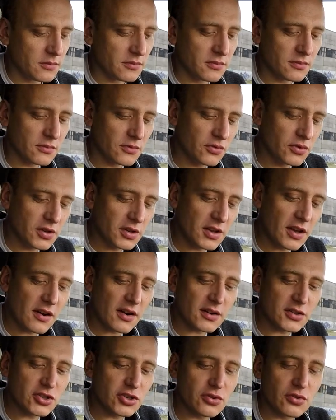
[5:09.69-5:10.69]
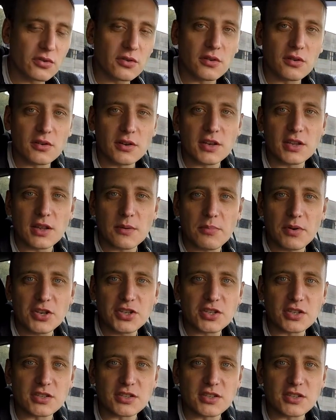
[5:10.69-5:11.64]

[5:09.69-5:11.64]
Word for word: Ну, я рад, что эта пачка